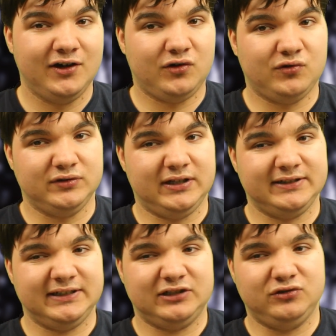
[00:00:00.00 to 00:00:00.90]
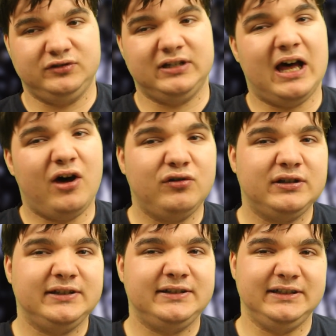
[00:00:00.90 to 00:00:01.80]
Und das ist natürlich auch
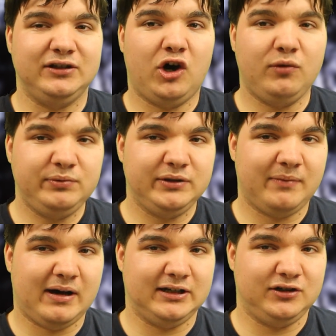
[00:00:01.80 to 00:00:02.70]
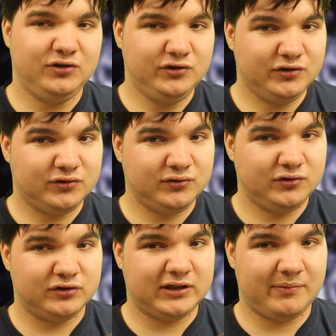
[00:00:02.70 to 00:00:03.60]
nicht die optimale Lösung
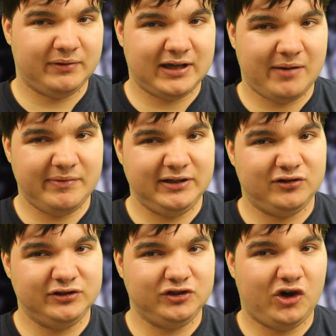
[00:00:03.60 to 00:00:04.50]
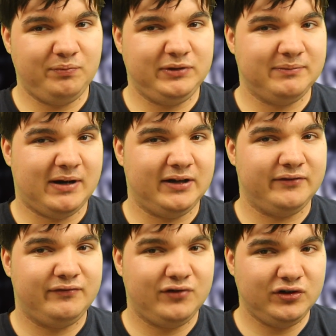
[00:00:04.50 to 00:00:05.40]
und damit kann man die auch nicht optimal
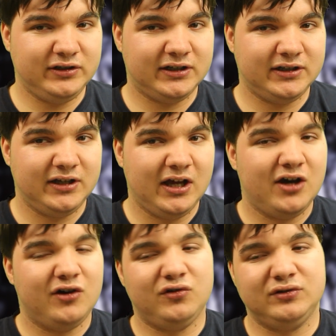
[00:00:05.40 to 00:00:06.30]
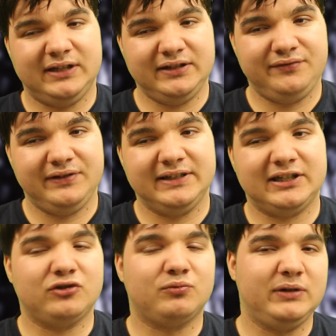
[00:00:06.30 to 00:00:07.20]
fördern. Und deswegen
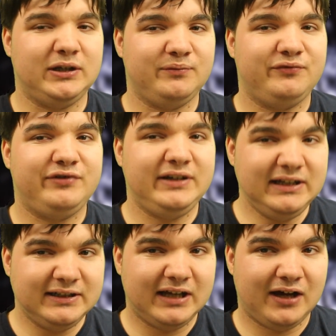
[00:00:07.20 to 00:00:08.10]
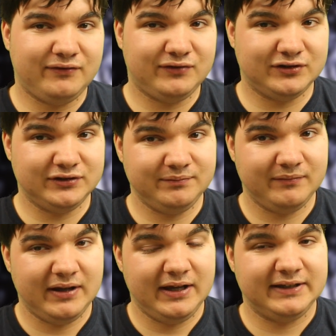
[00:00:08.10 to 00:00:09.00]
ist das Problem, viele
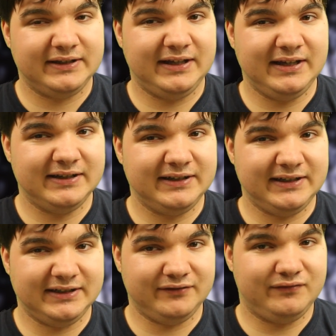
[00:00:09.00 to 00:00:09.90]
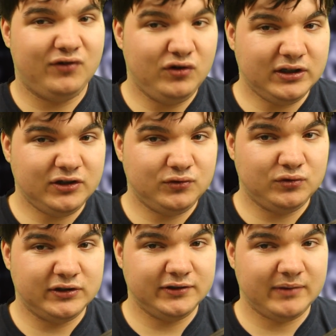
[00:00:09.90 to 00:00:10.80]
davon gehen in
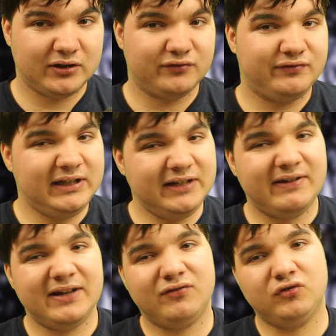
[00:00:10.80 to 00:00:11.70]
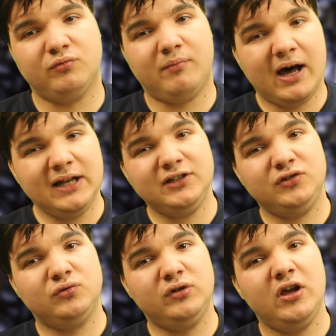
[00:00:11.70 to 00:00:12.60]
Förderschule, also viele werden von normaler
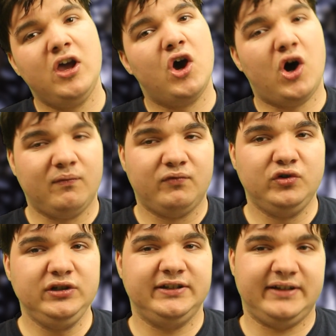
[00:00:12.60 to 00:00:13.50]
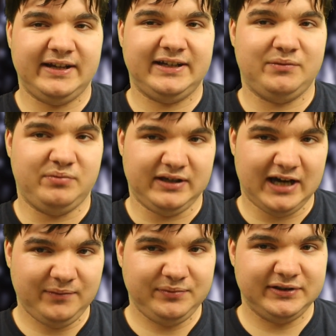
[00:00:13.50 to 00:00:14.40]
Schule, obwohl die sehr, sehr
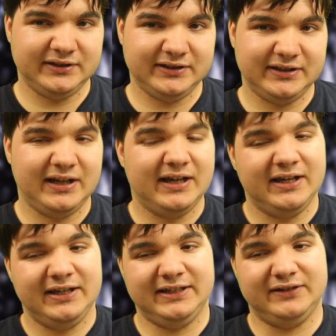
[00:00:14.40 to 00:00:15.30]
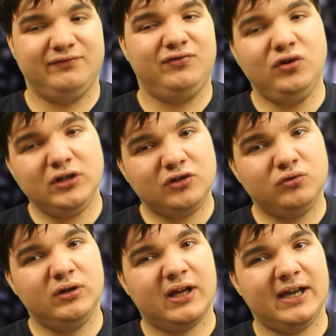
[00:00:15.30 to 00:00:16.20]
begabt sind, in
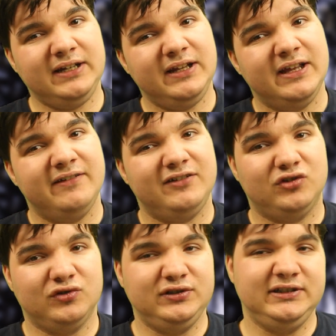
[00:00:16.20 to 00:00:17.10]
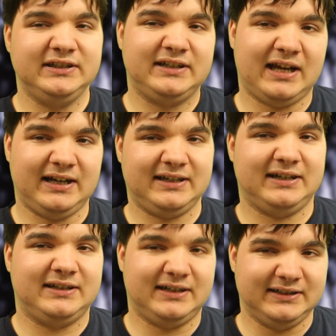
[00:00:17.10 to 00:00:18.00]
Förderschule rein, durch diese
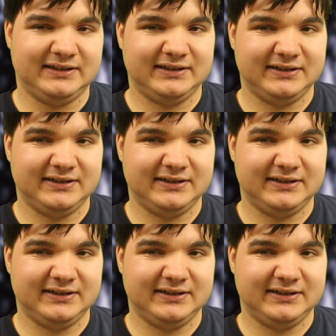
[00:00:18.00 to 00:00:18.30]
Krankheit halt.